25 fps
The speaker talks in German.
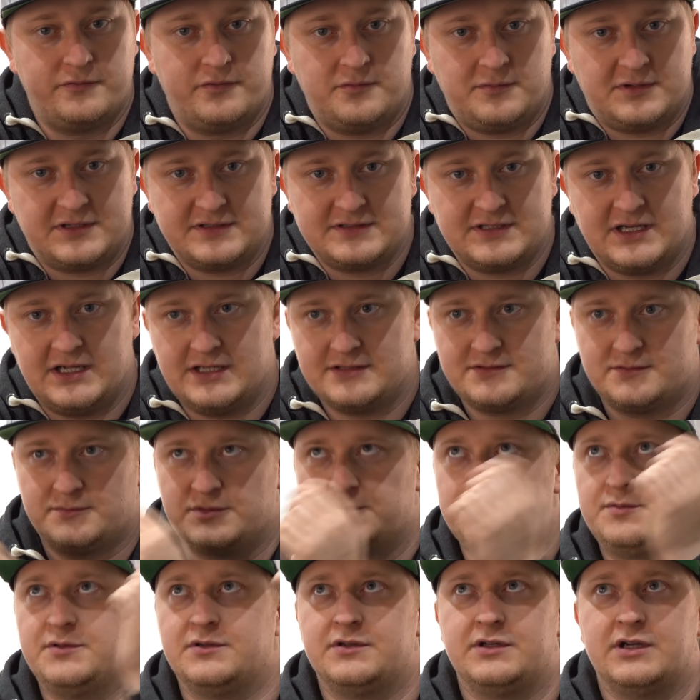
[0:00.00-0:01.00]
wo man das halt zum
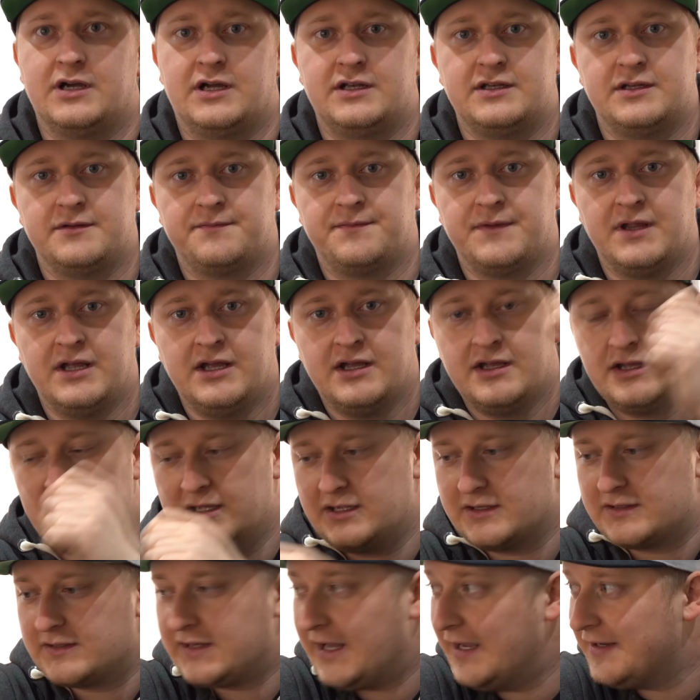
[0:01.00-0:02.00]
Beispiel hier an den
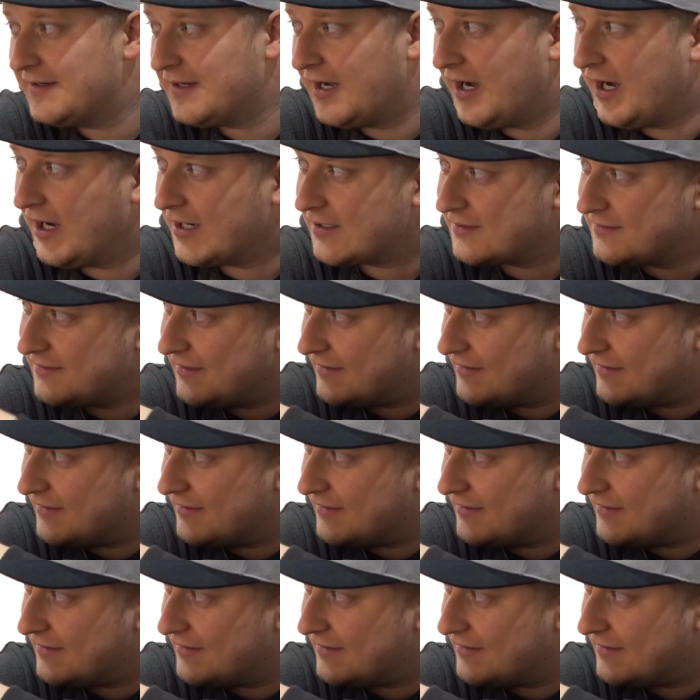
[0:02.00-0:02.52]
äh, Kleiderhaken,